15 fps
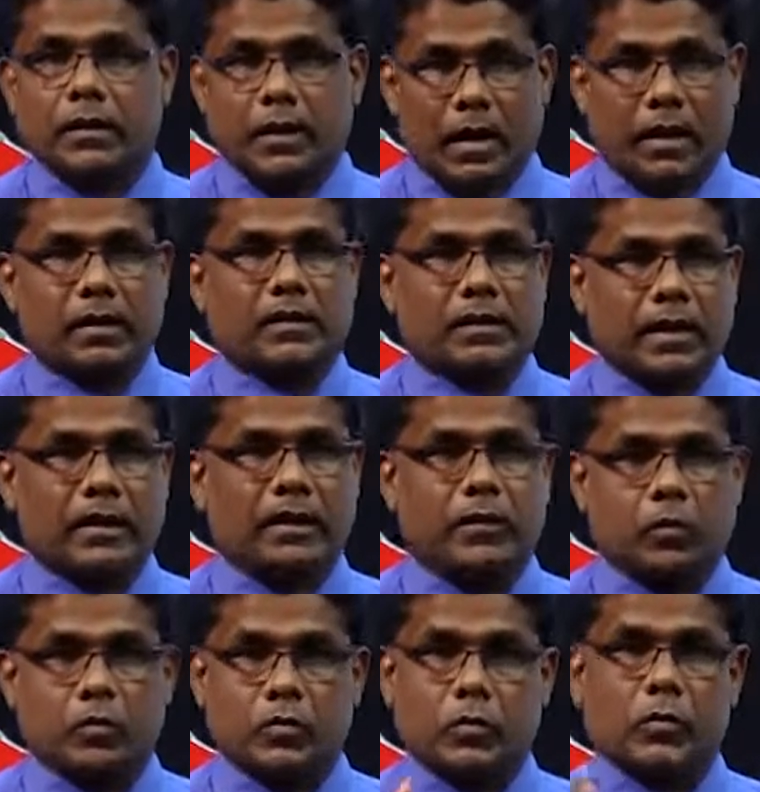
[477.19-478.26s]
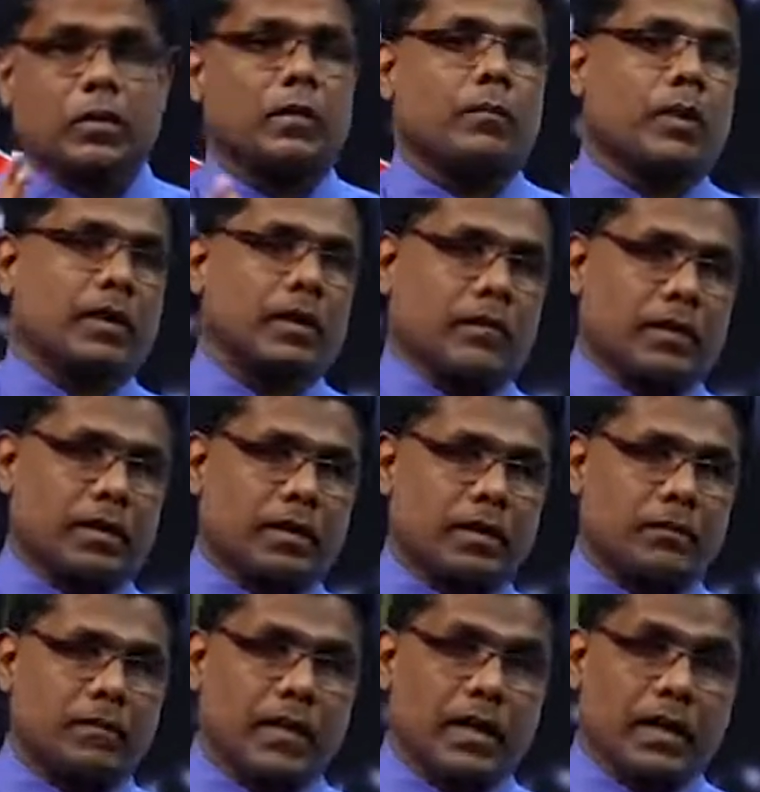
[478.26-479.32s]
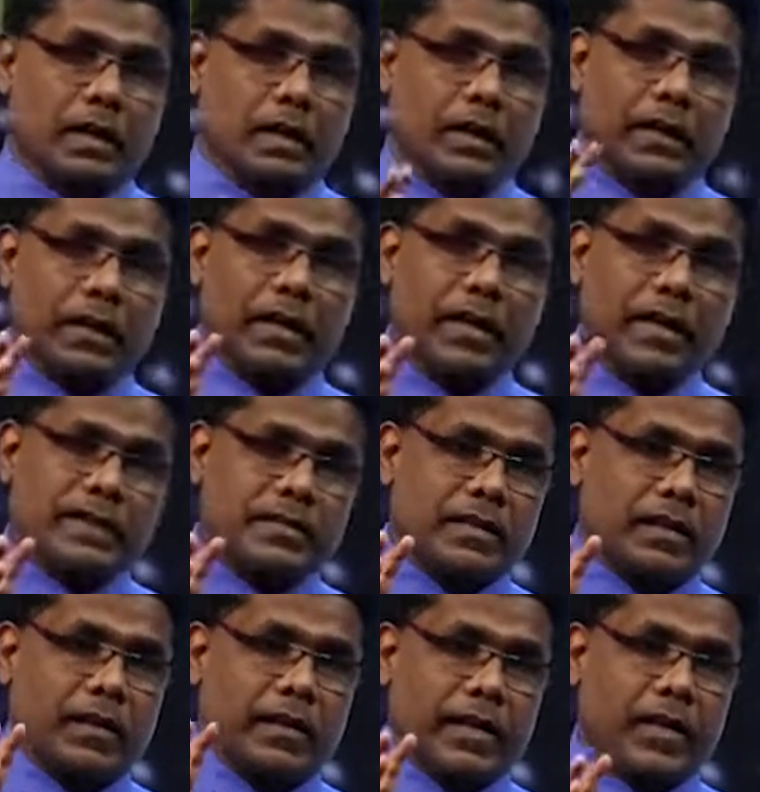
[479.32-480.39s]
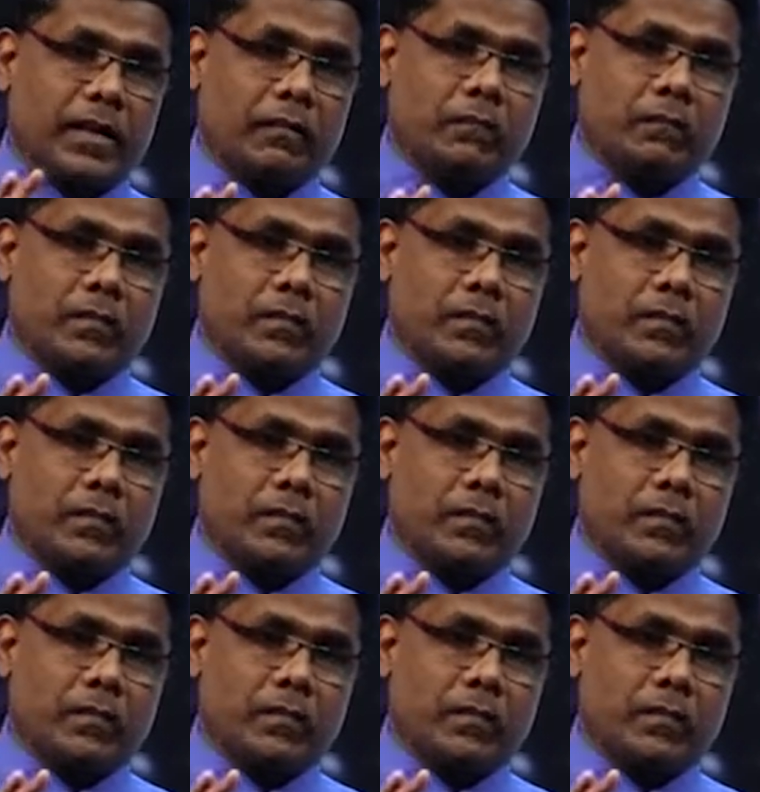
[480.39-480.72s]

நாங்கள் தருகின்ற ஒரு சுருக்கமான விளக்கம் இதிலே சில நேரம்